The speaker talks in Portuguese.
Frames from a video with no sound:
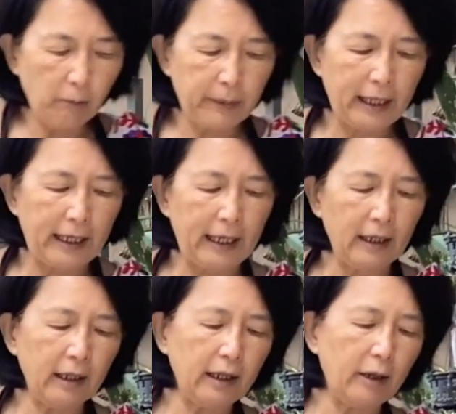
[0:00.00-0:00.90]
para
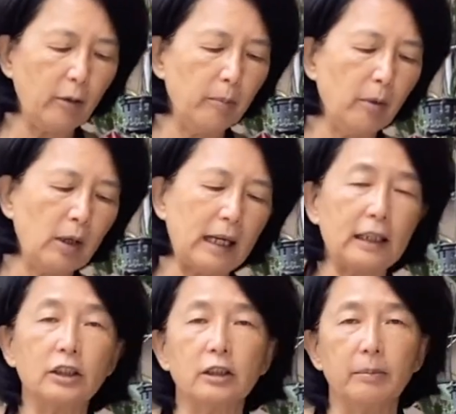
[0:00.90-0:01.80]
ela é o
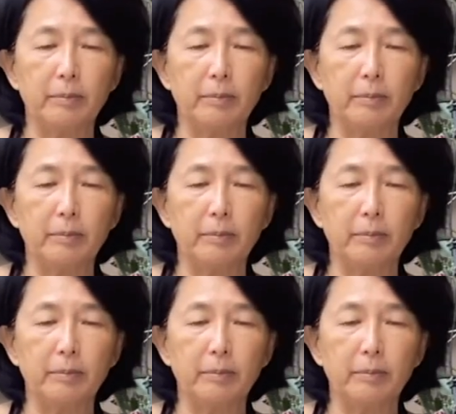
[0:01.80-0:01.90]
bocacho.